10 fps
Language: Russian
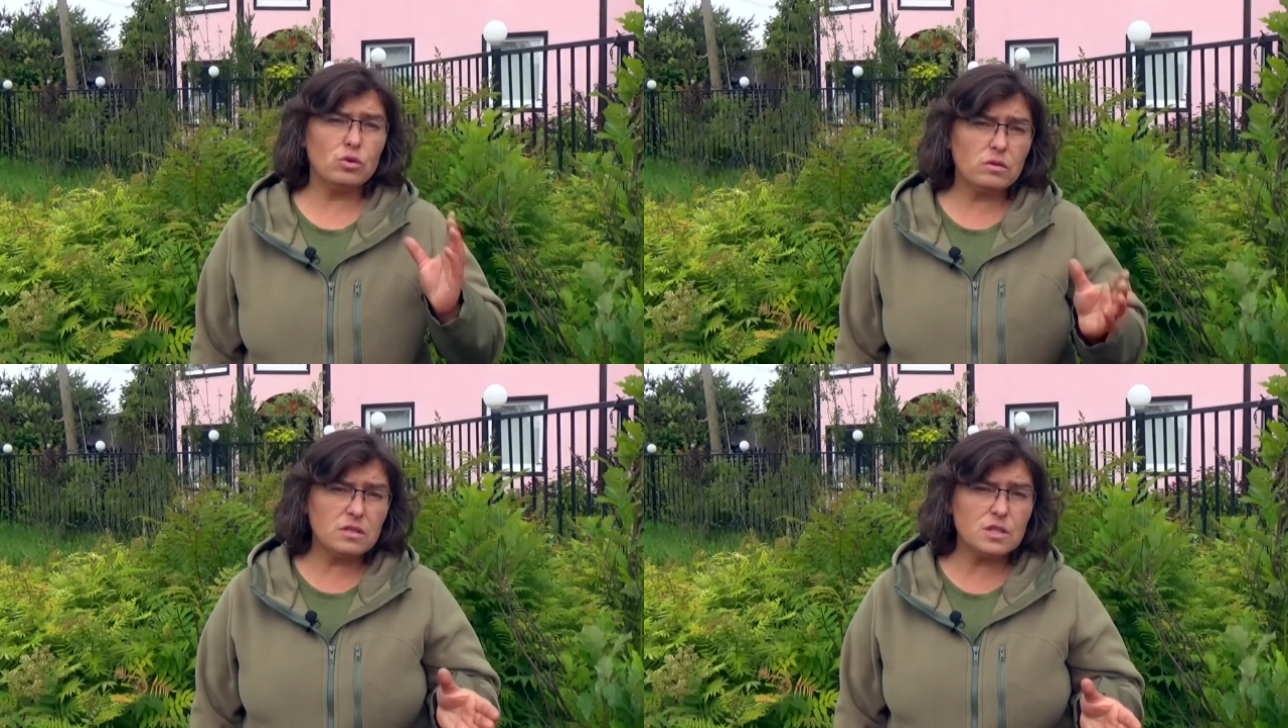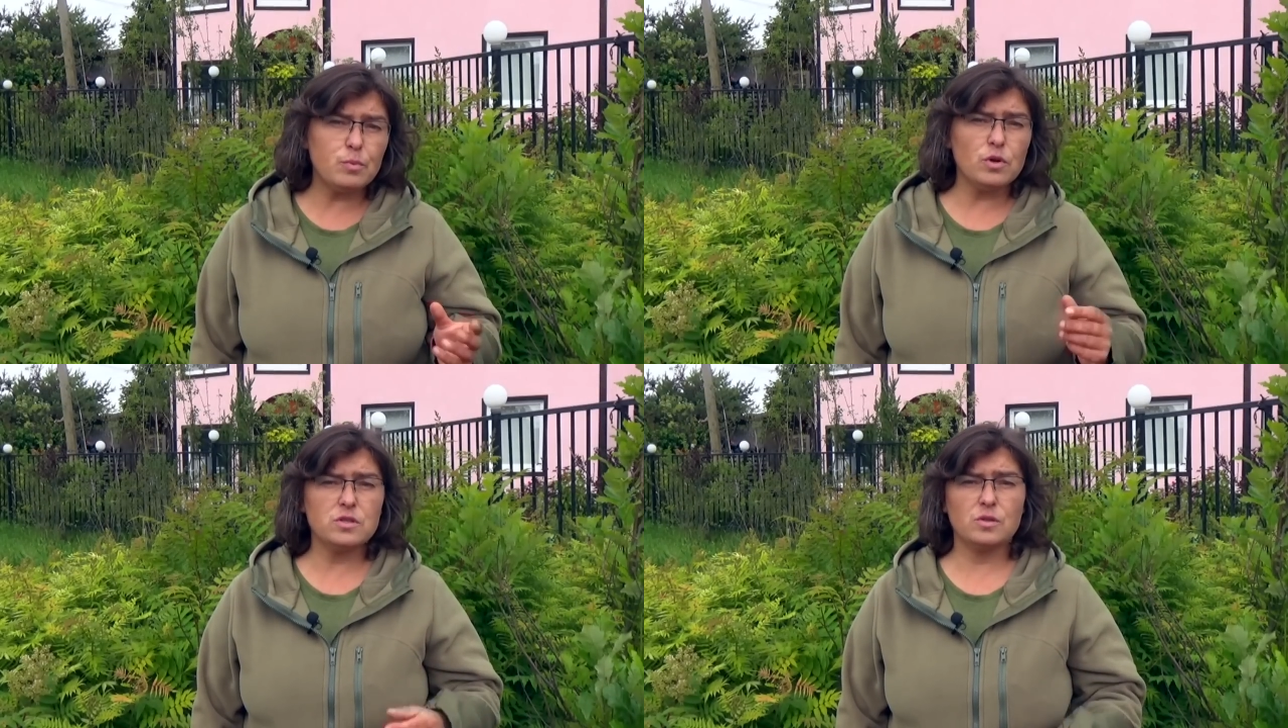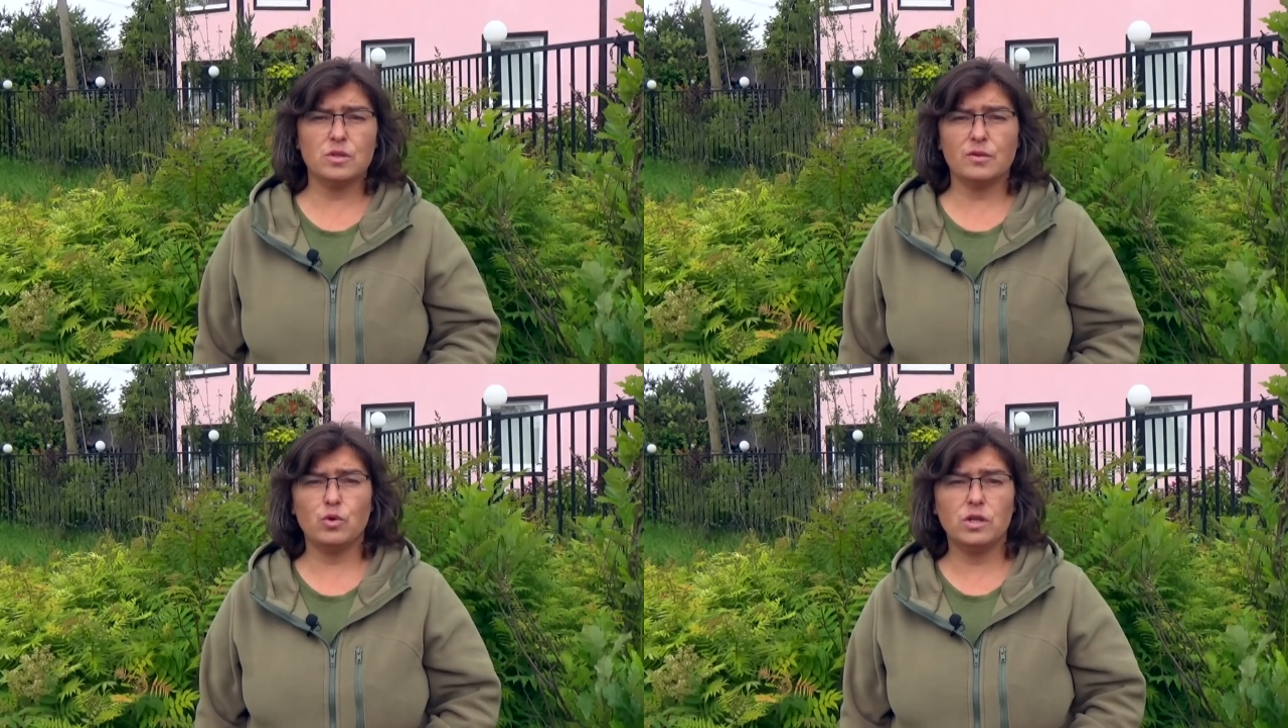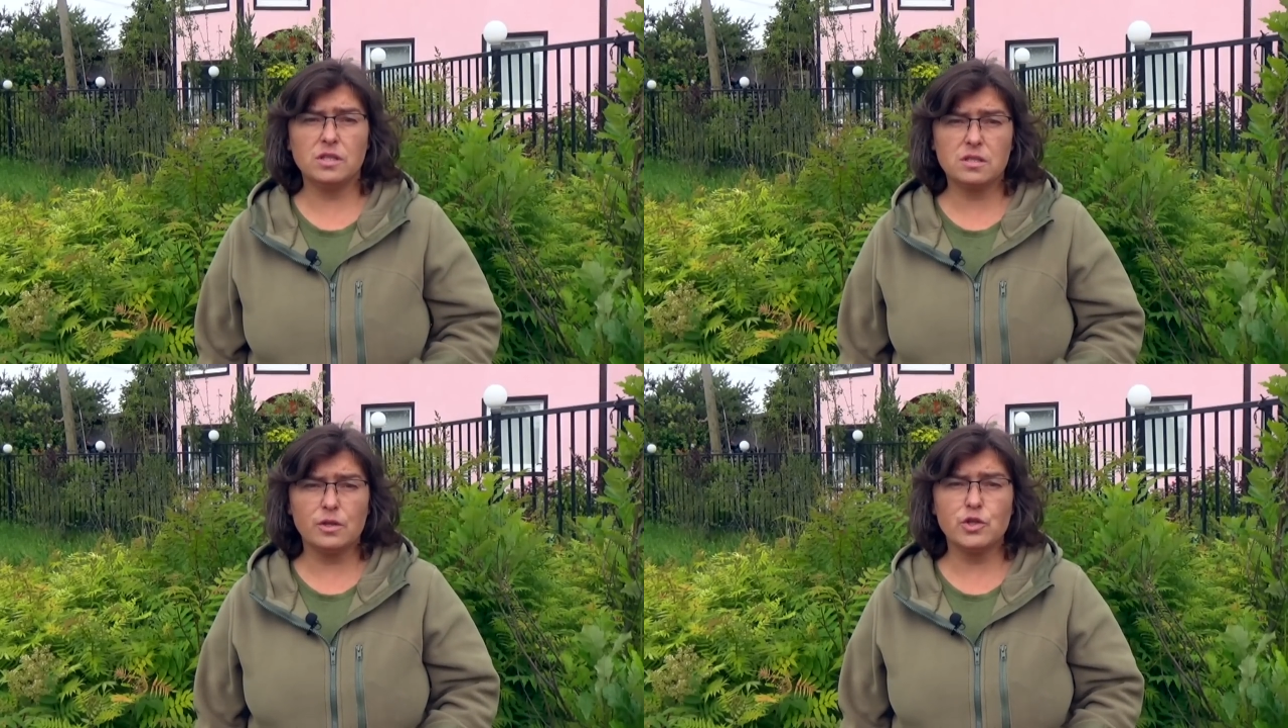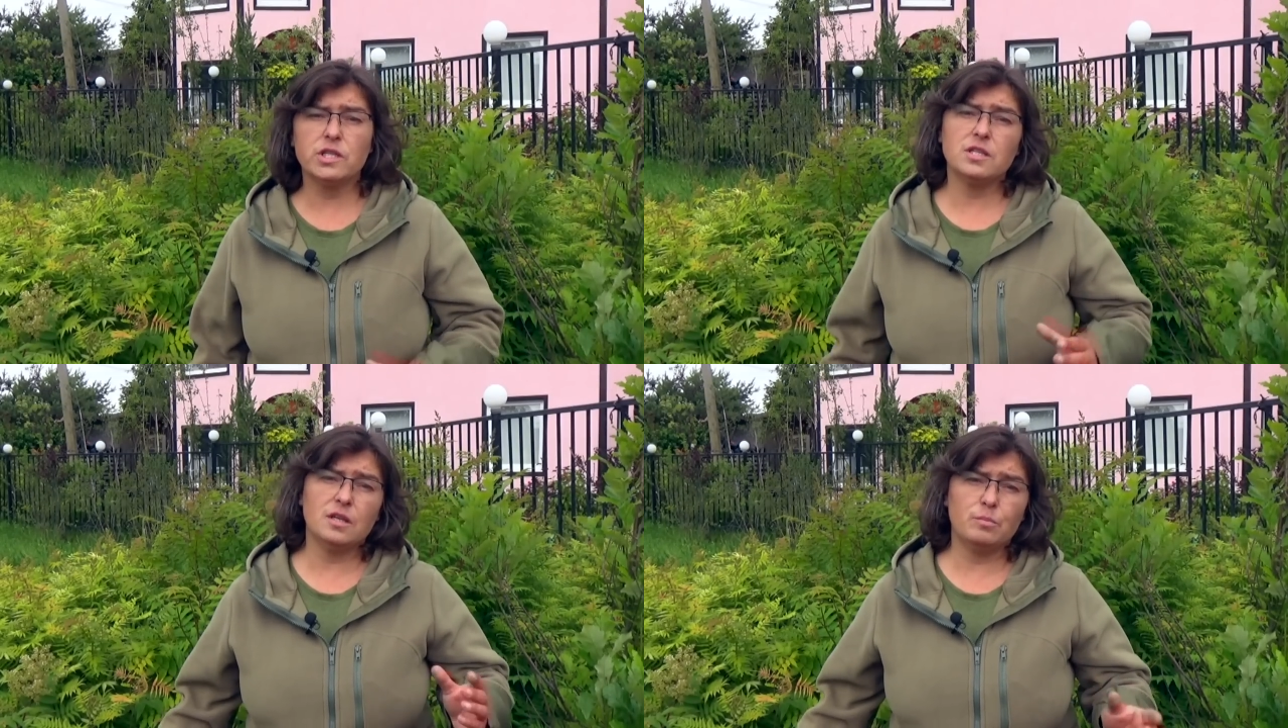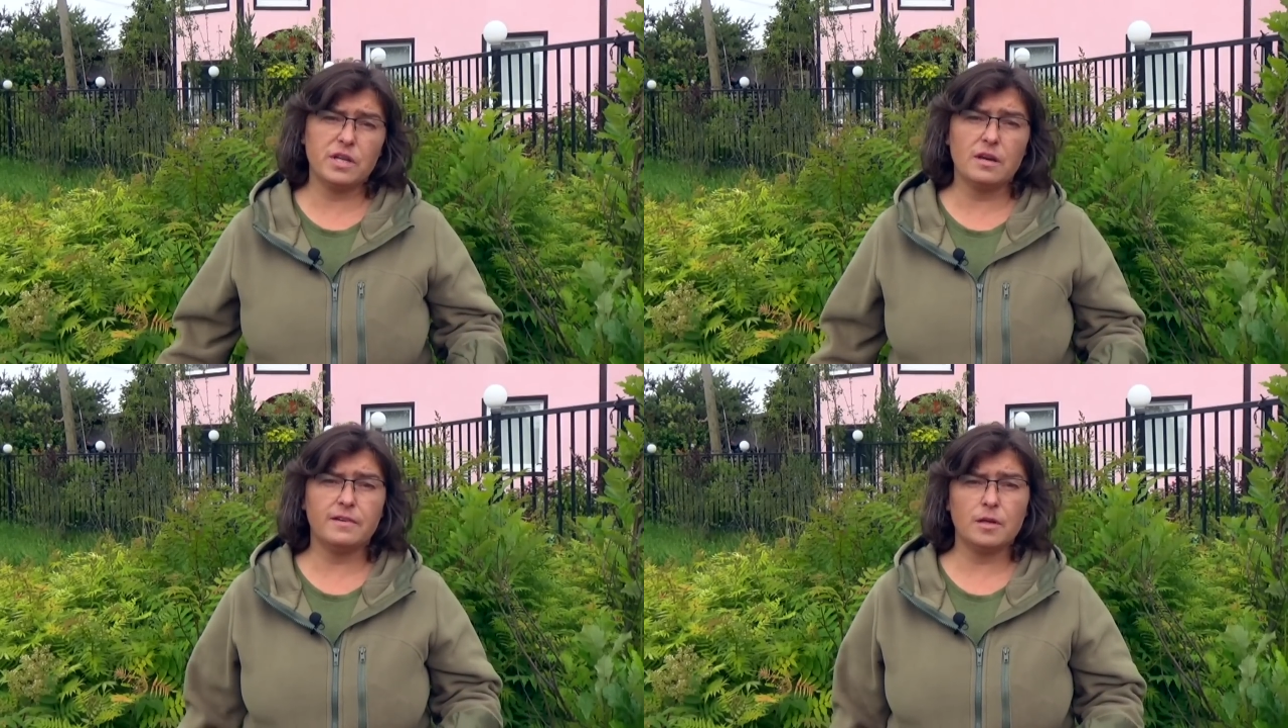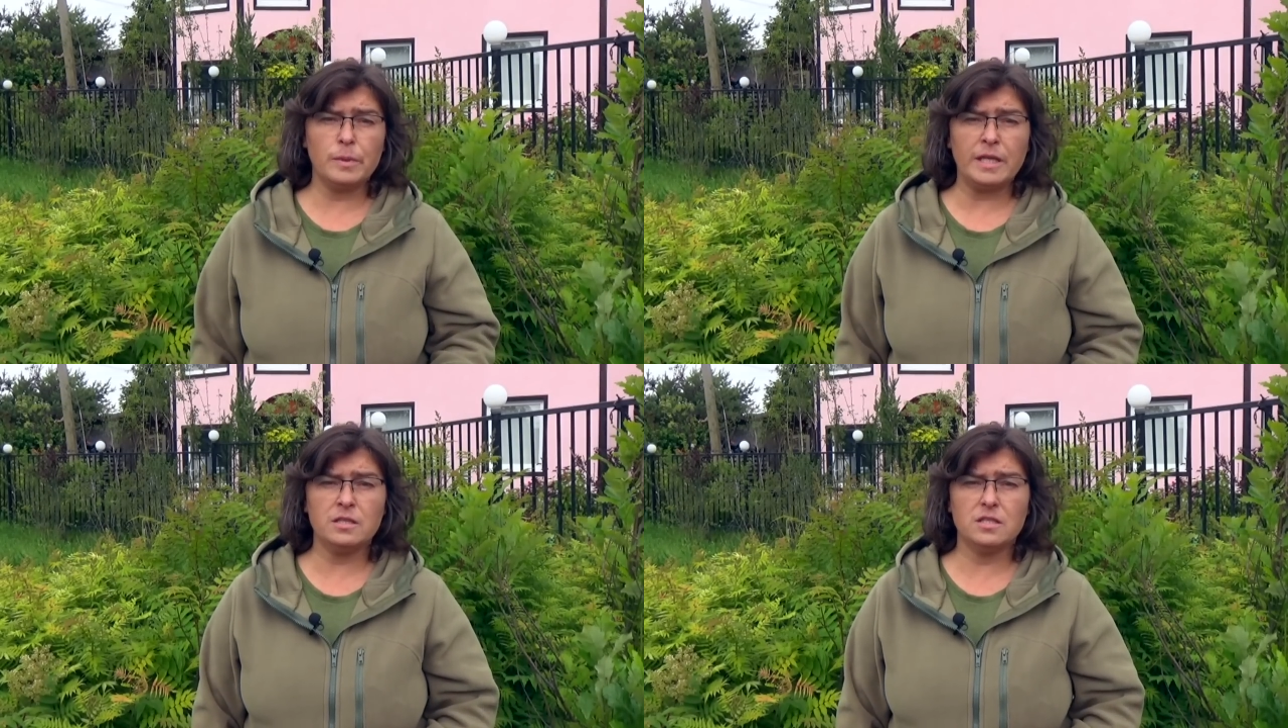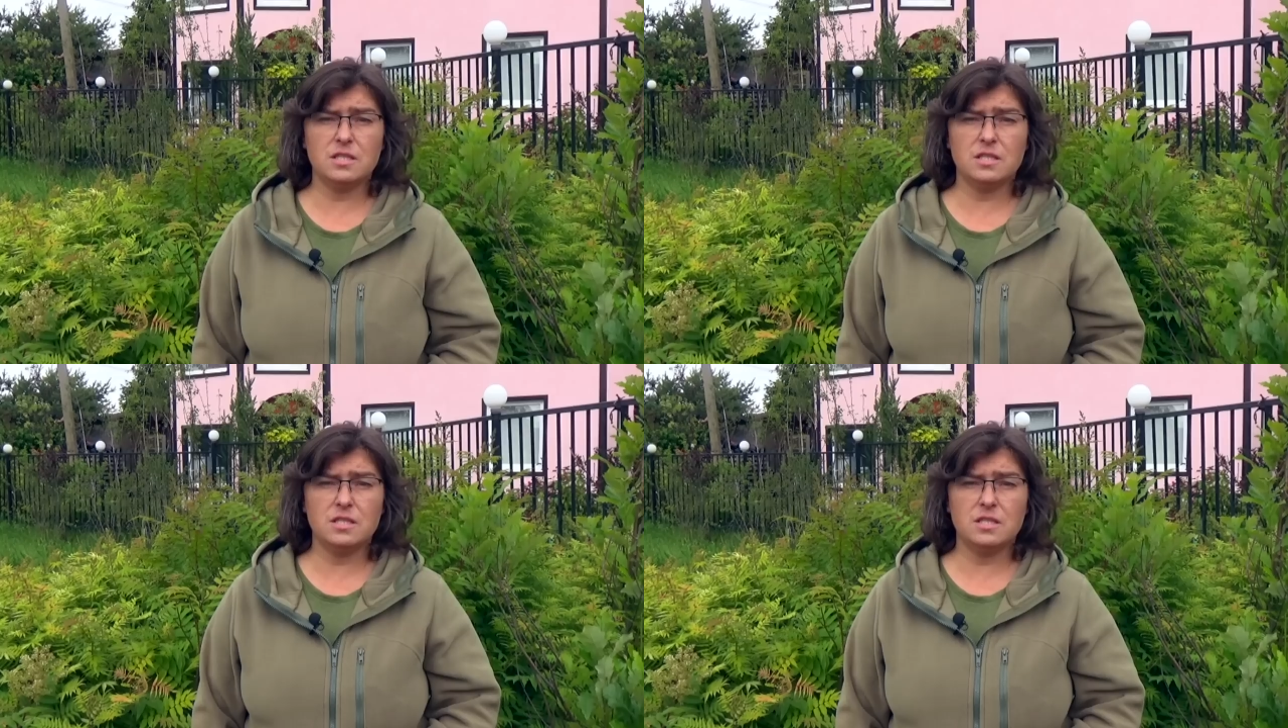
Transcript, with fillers: но использует его исключительно при оформлении